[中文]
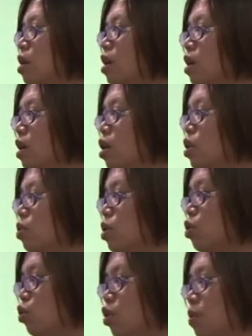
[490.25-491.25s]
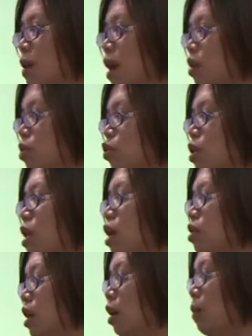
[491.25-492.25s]
和收支储蓄表对
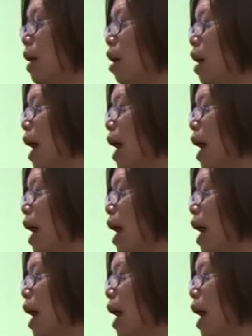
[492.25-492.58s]
照的一个表，